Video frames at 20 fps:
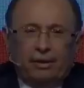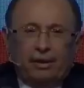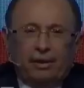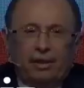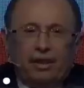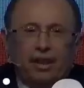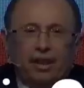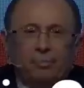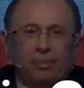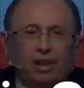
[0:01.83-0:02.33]

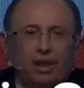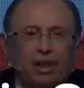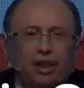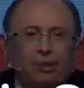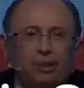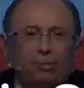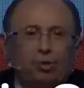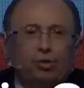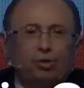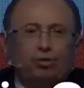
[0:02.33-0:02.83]

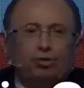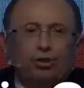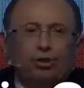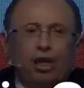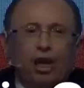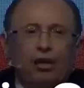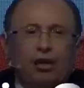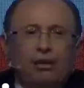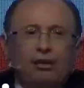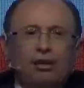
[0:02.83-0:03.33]
2023
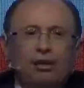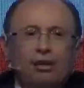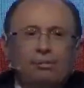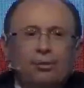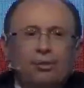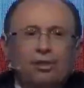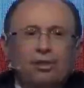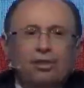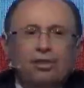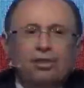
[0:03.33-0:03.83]

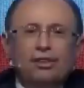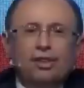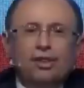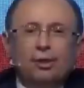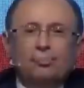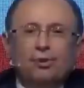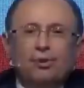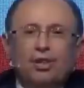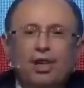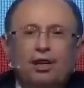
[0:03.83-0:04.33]
karlılığımızı
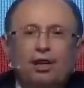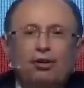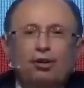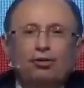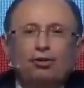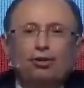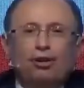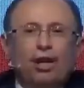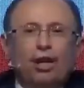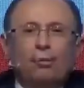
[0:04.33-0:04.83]
şimdiden
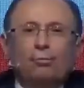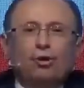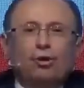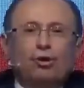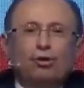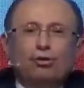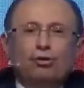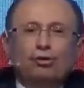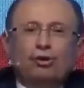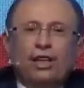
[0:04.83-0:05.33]

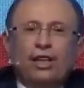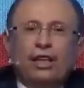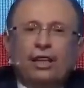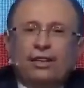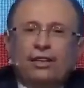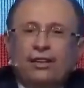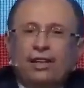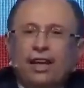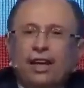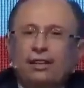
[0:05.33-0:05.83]
öngöremiyoruz
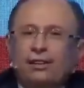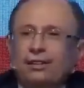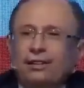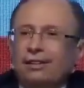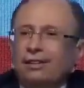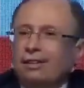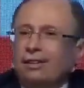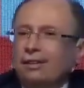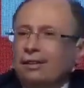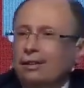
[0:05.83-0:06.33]
diyerekten
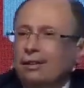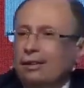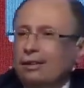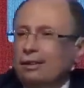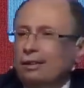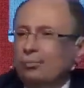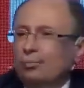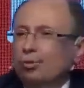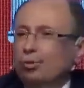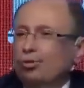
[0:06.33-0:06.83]

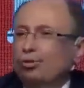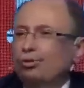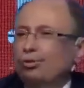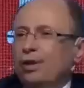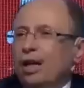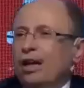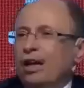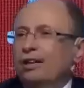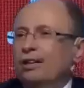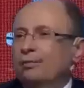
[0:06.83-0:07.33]

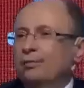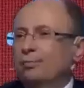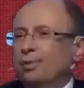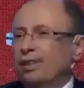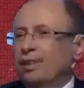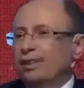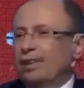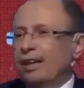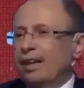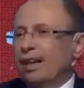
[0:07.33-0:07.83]
bugünden
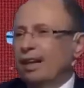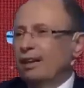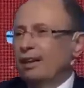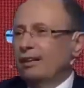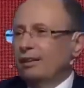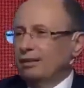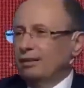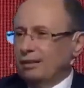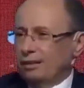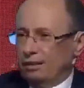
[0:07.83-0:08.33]

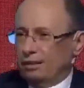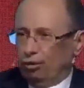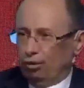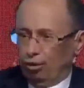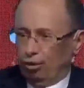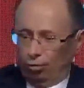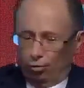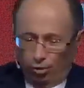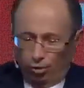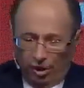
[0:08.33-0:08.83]
bizlere
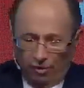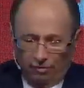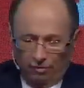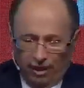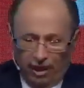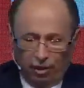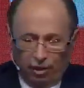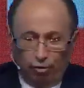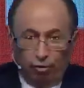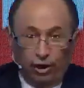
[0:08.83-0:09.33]
önümüze
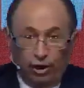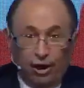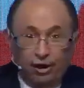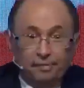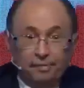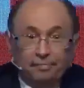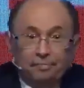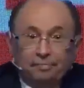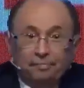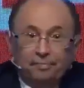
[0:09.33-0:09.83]
fiyat
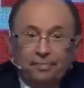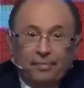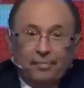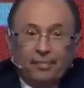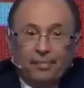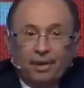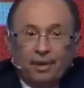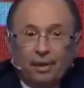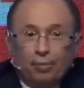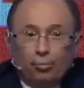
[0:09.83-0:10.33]
koyan
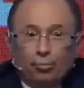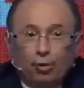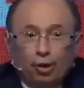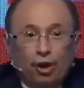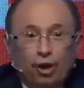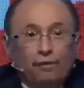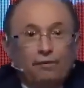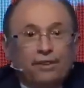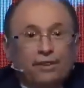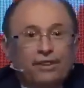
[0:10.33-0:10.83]

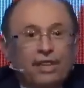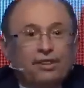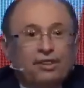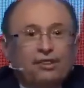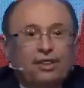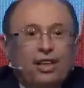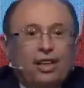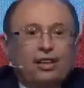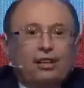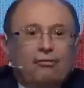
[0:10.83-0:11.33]
böyle
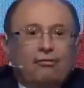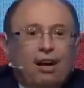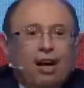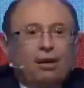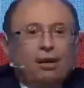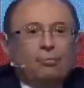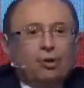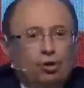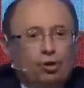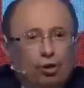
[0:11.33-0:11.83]
fırsatçılar da
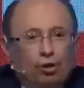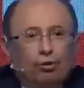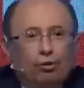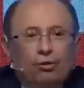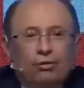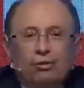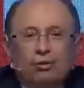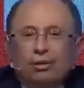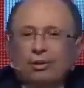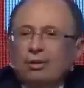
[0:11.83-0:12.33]
var mı?
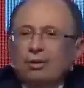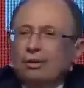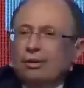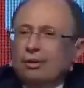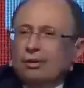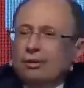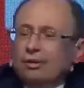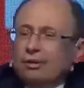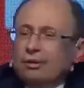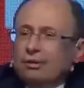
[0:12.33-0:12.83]
Yok.
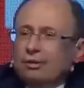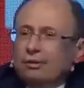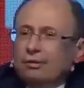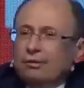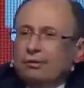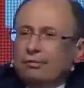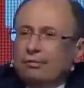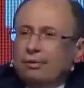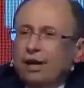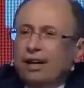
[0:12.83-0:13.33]

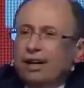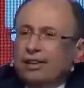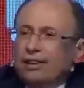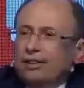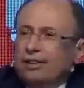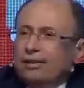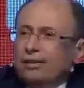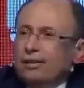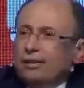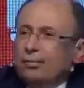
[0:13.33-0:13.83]

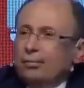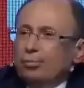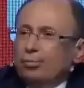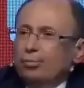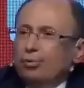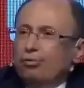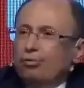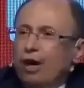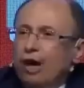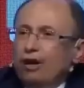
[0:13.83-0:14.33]
Var.
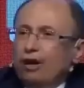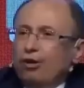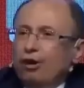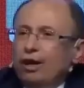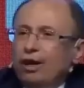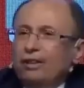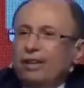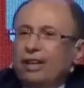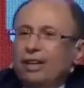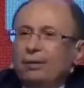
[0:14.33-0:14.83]
Bu var
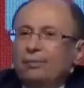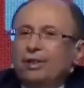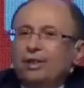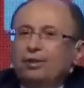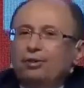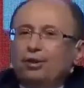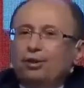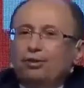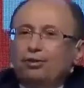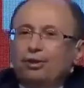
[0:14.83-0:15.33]
olanlara
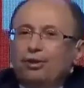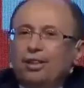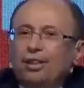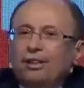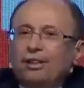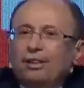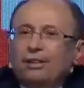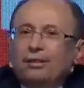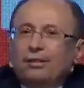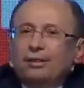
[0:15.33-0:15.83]
biz diyoruz
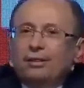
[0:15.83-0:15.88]
ki